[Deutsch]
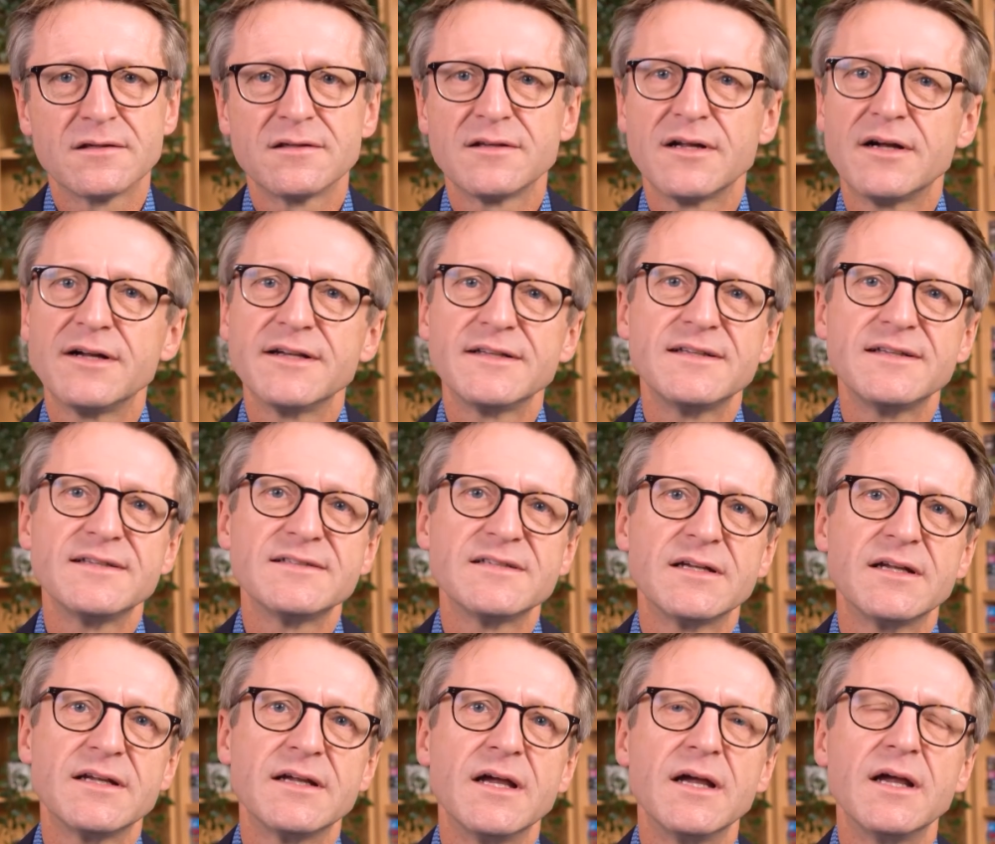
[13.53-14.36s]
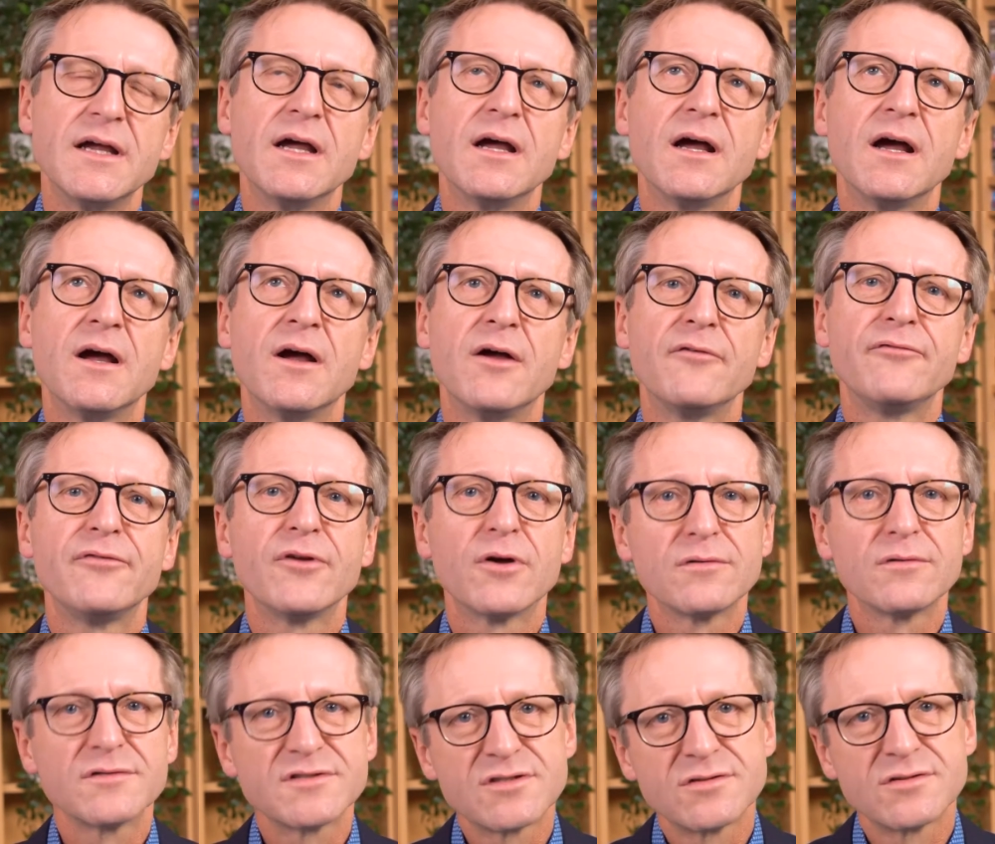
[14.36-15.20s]
Und all diese äh,
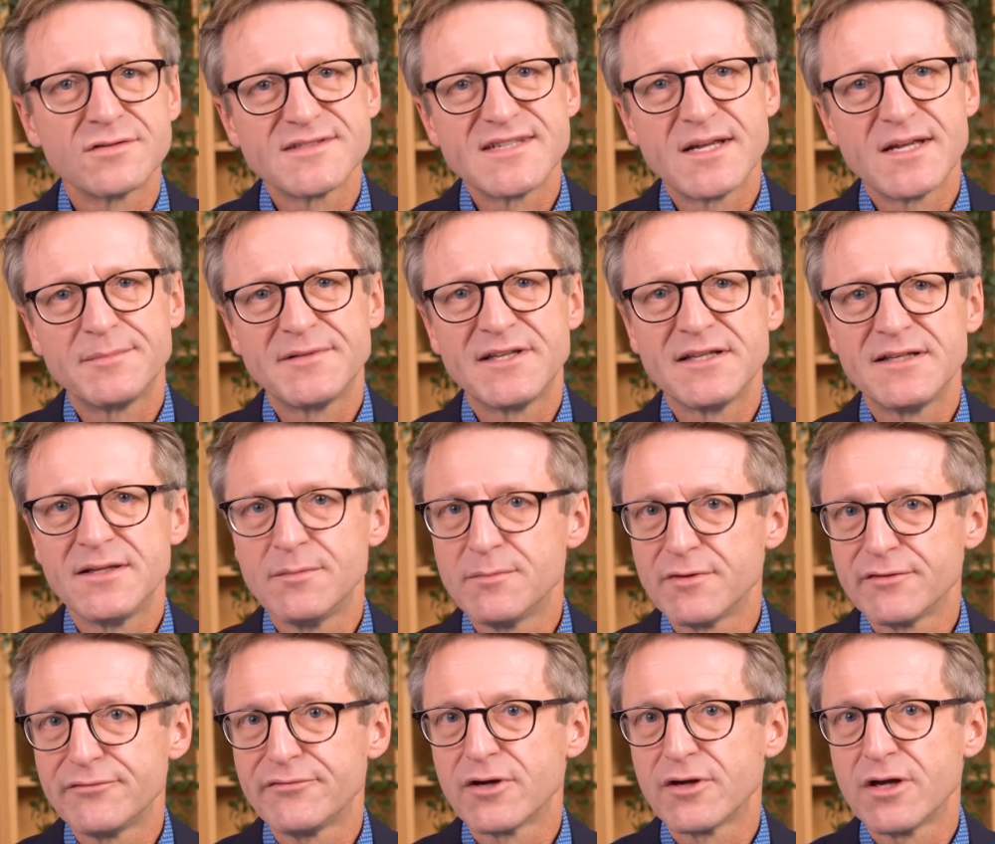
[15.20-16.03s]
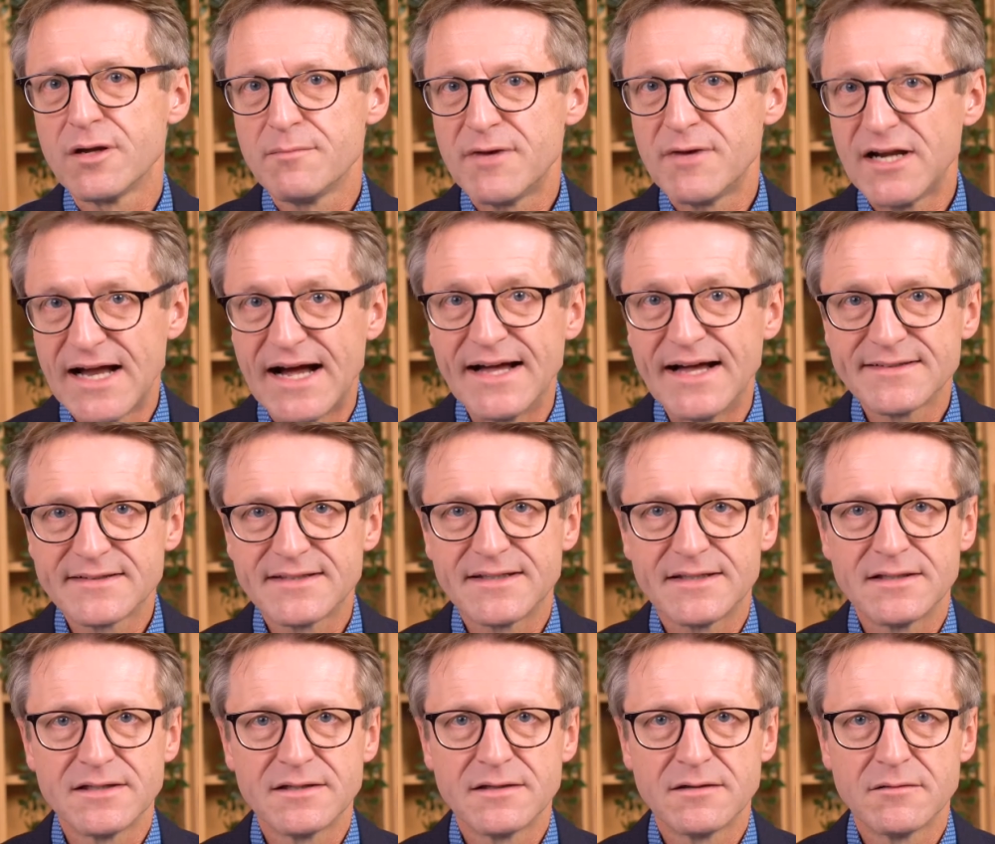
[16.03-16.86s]
Führungskonzepte, die man früher mal
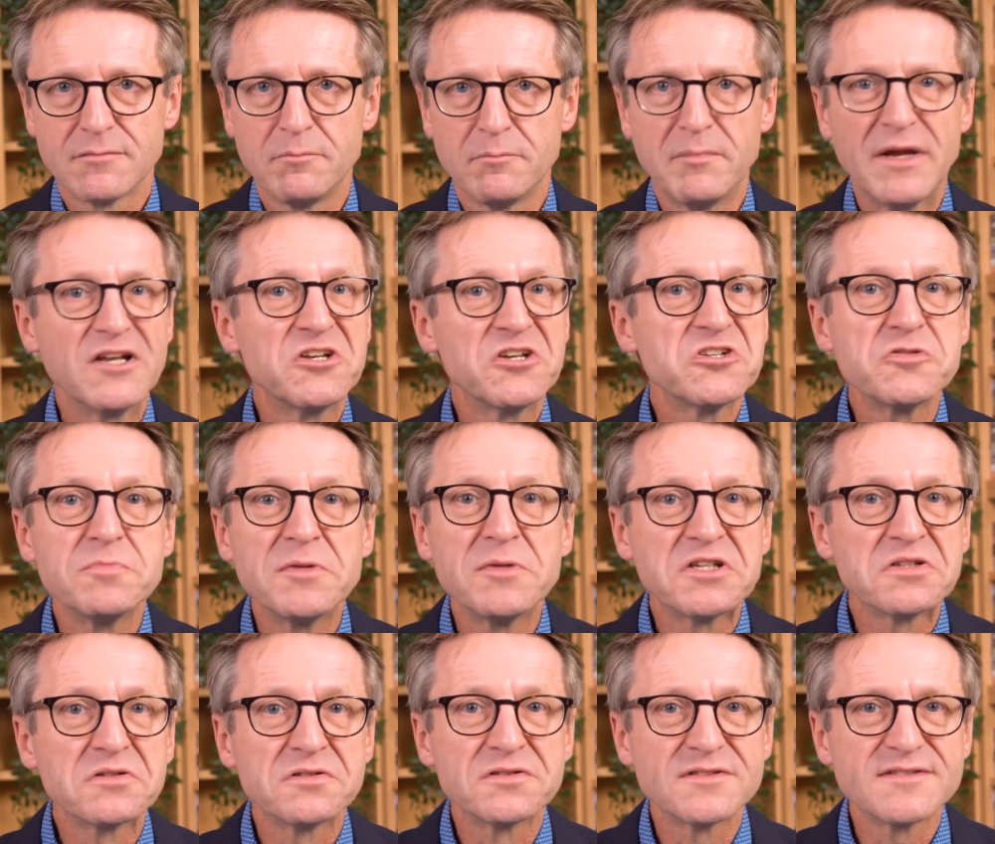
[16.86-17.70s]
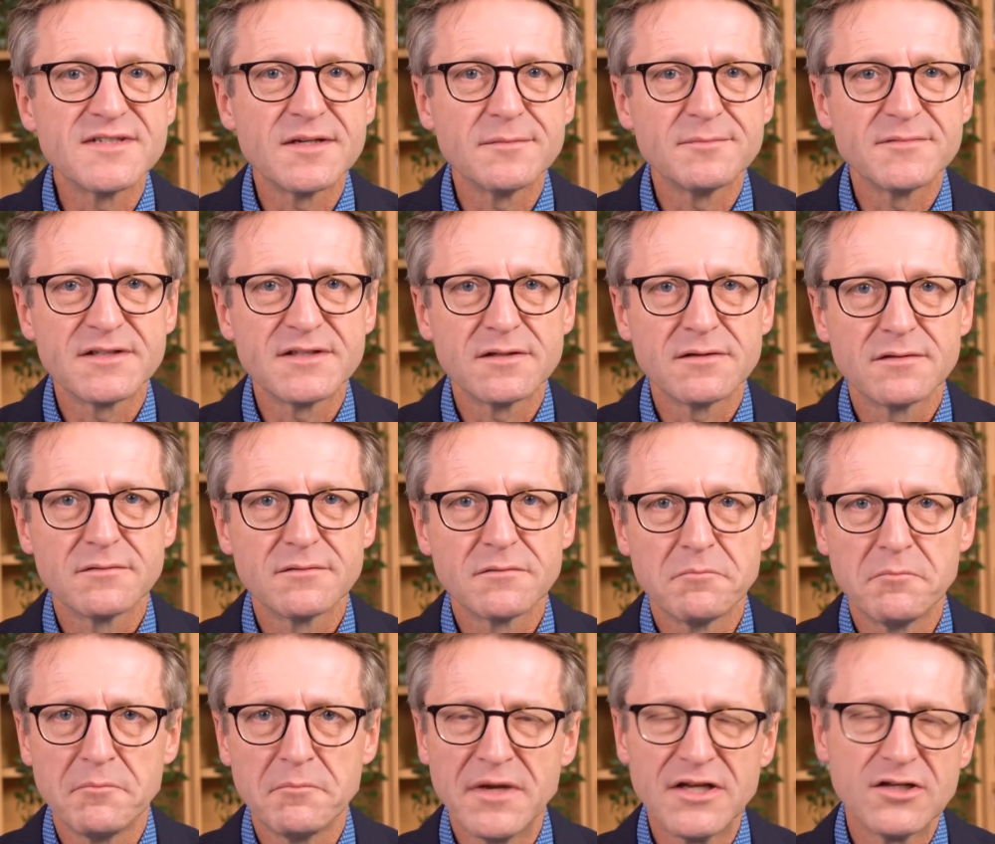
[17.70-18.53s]
hatte, Managementkonzepte,
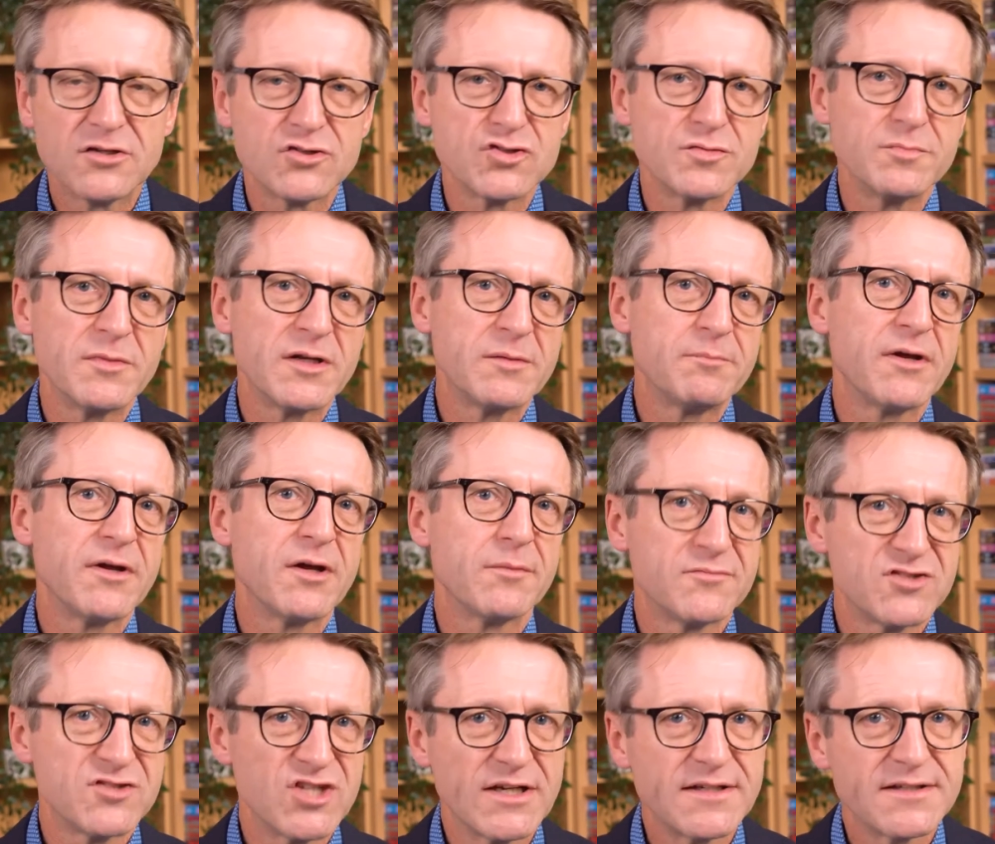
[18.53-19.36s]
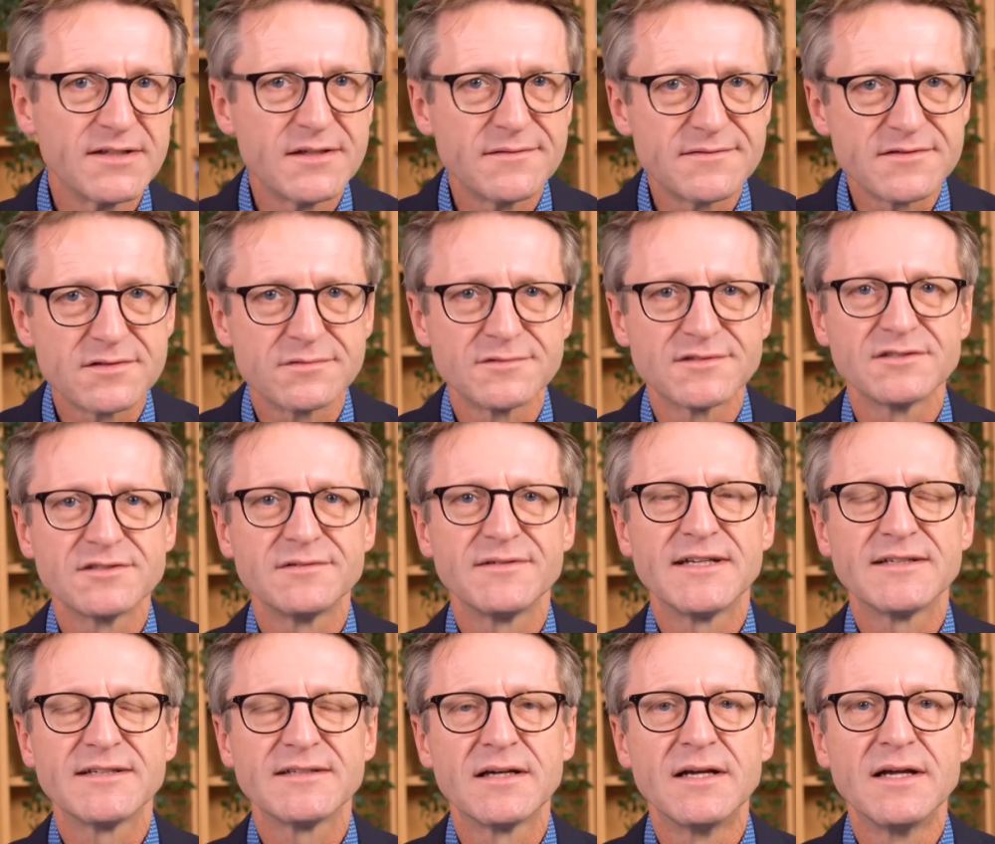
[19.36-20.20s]
Management by Objectives und so
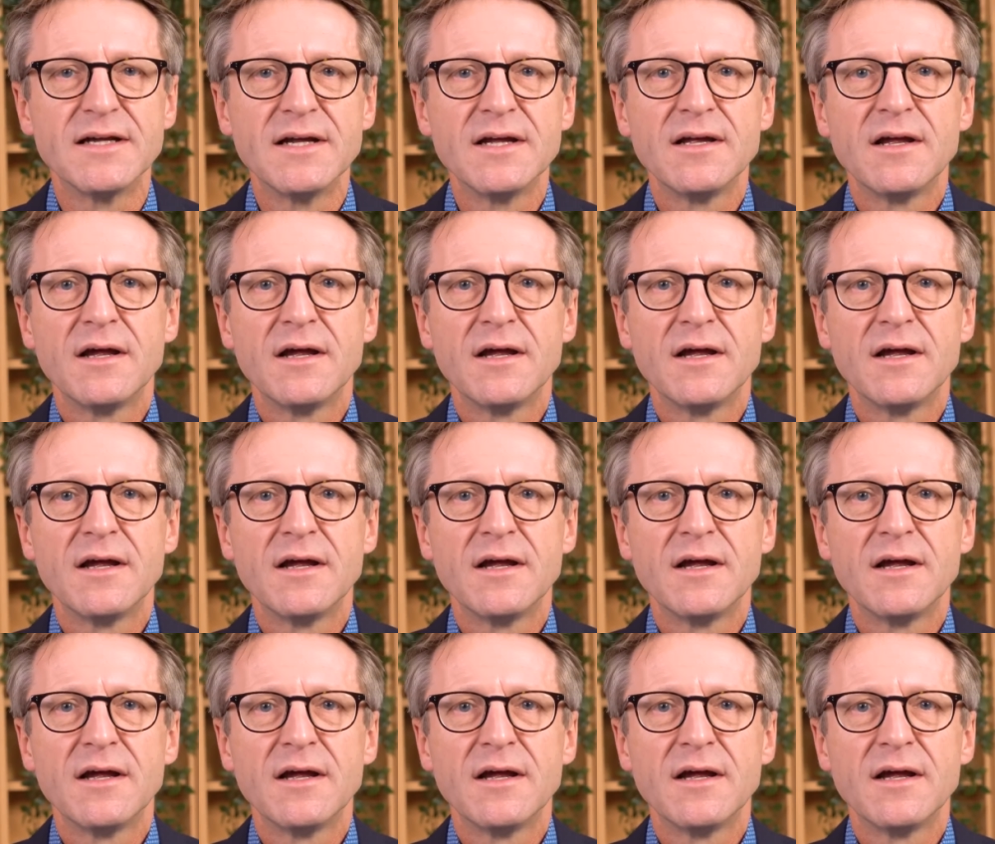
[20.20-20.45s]
weiter,